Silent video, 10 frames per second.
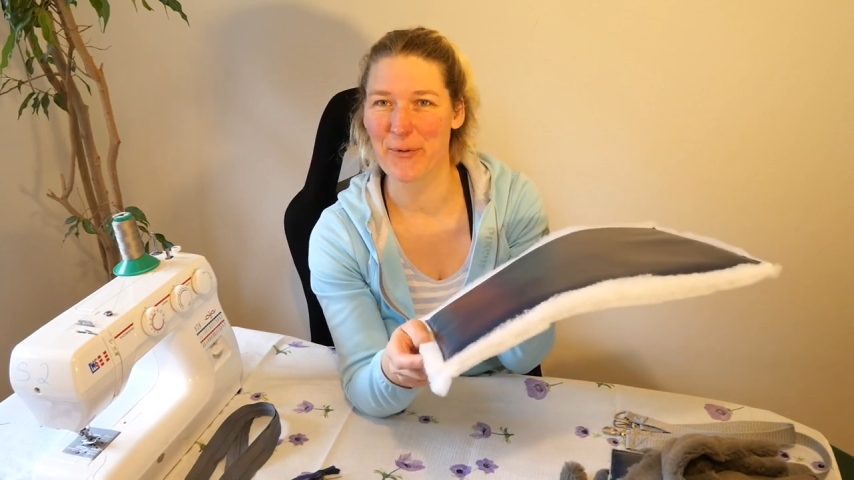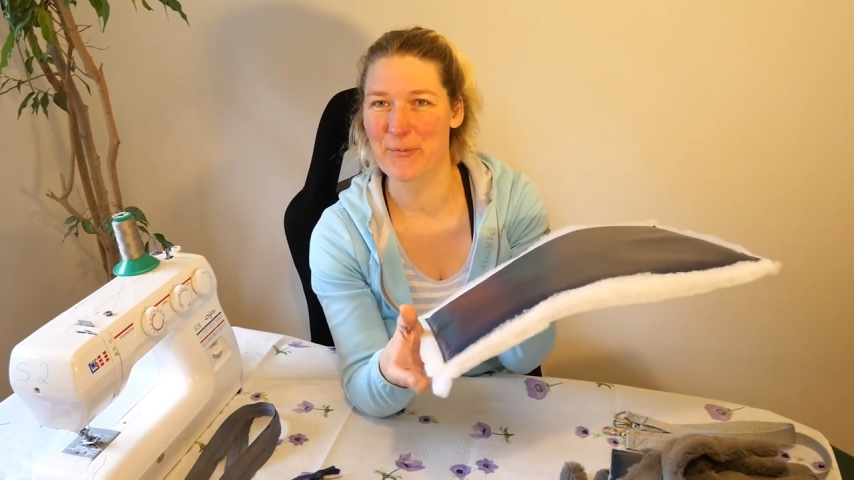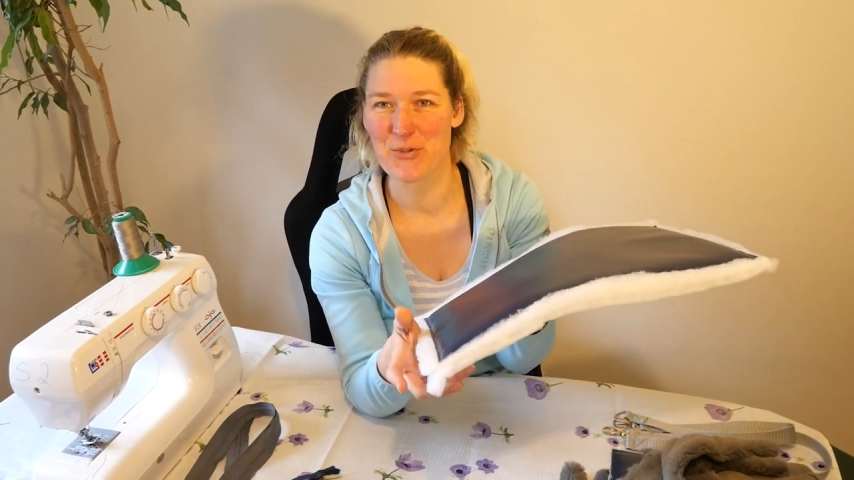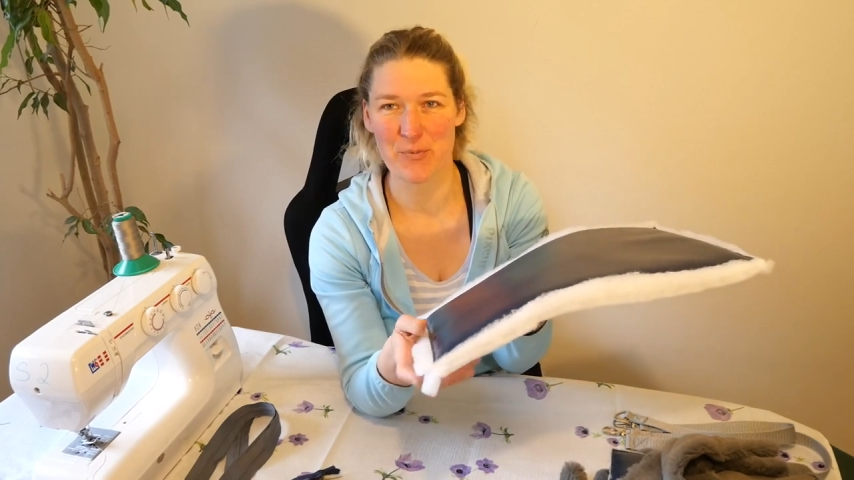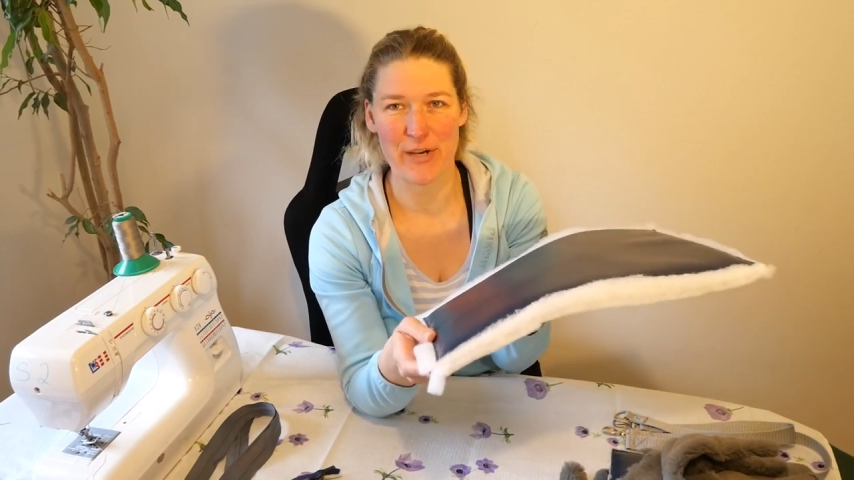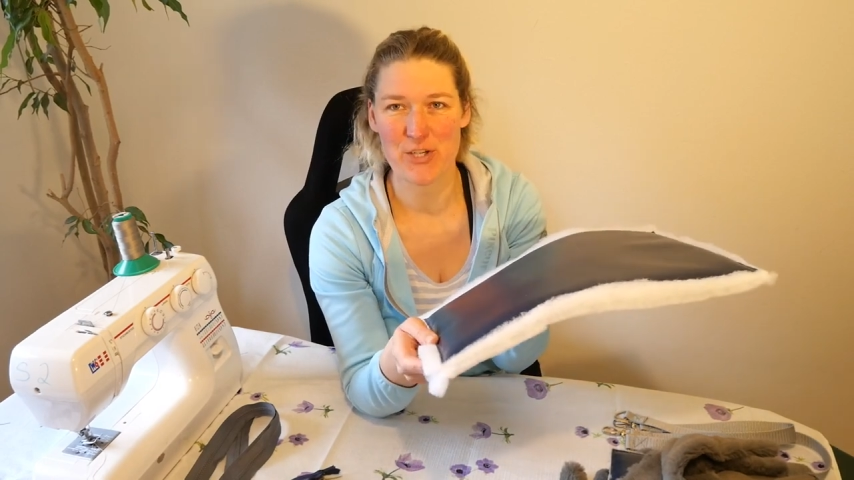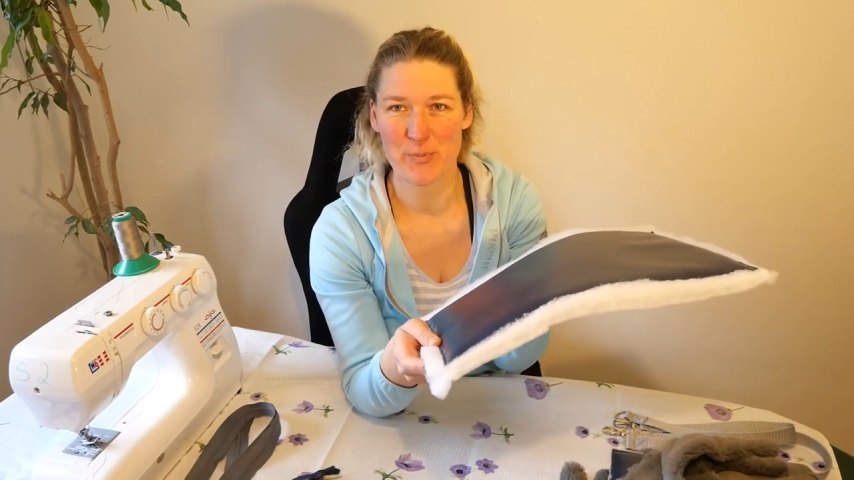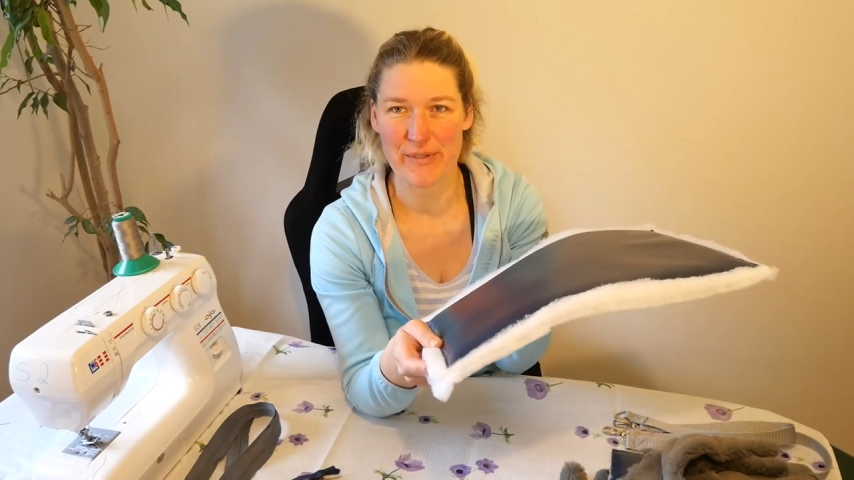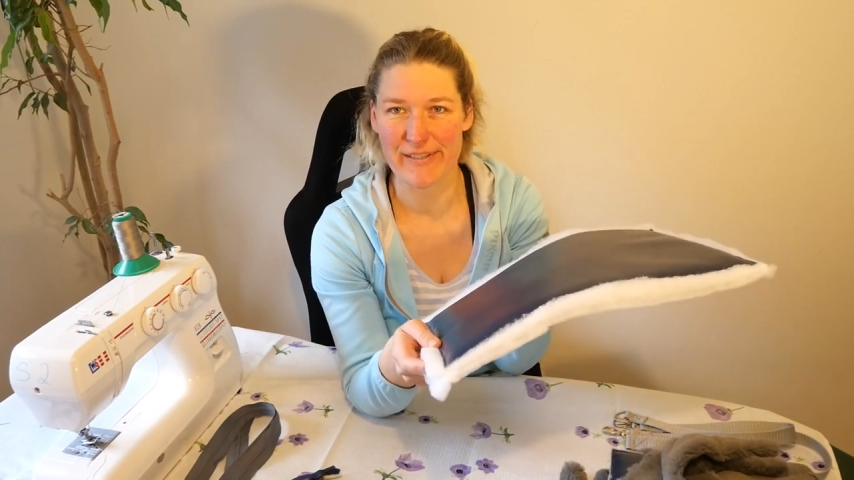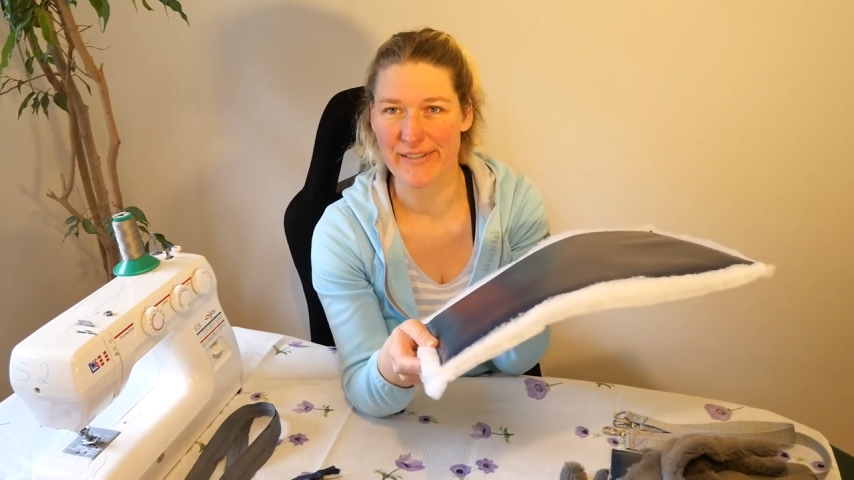um zum
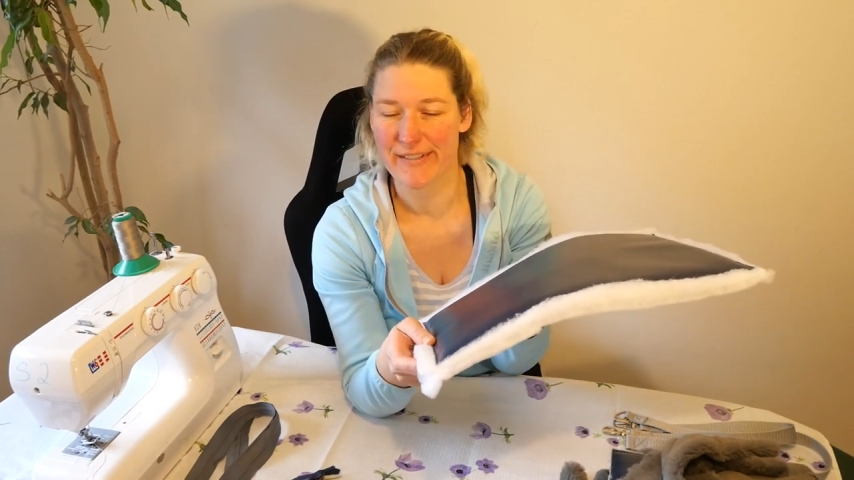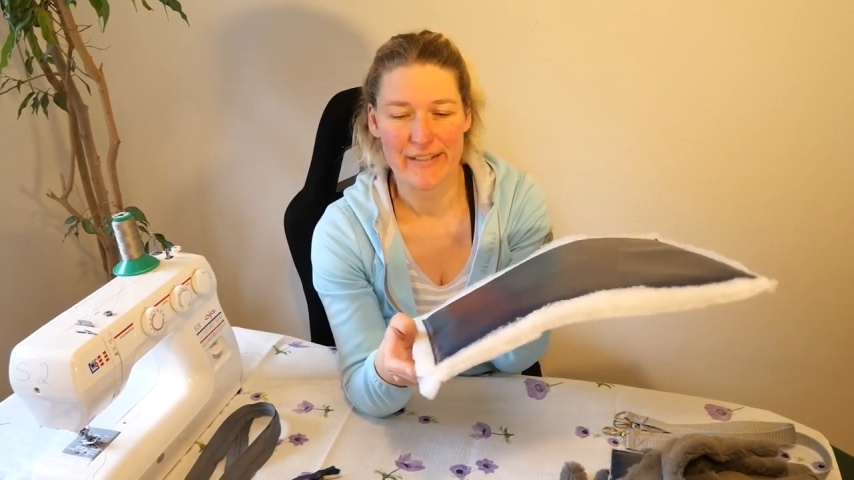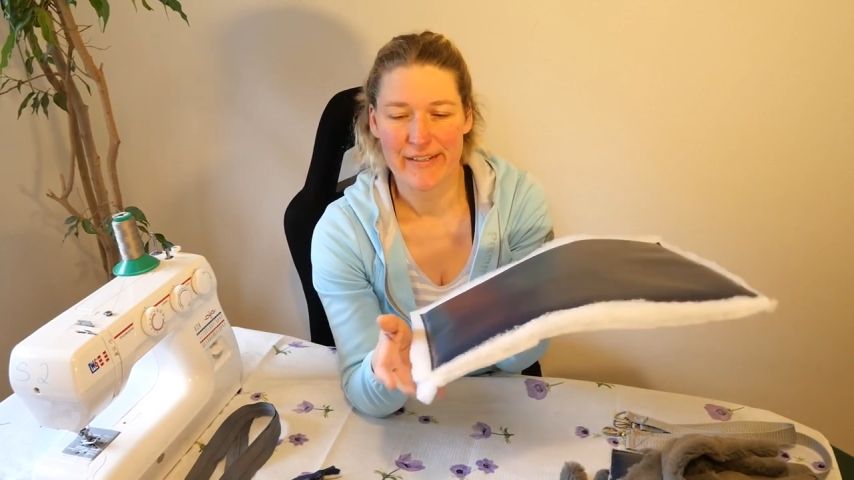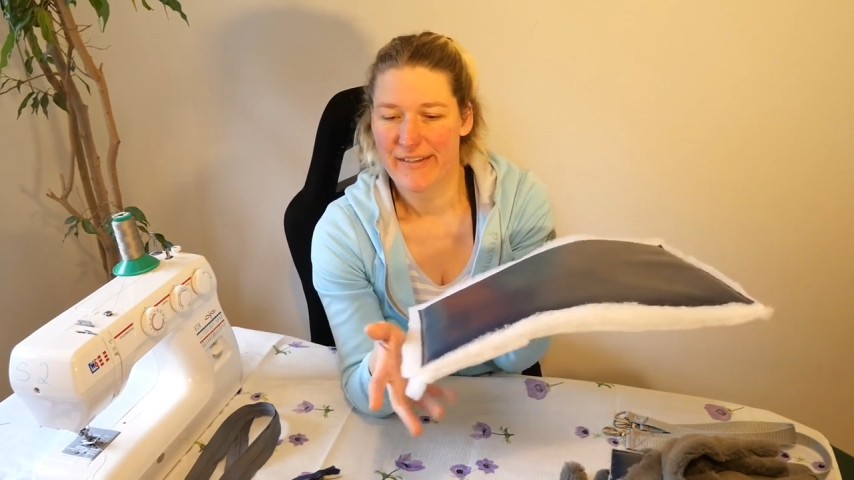Beispiel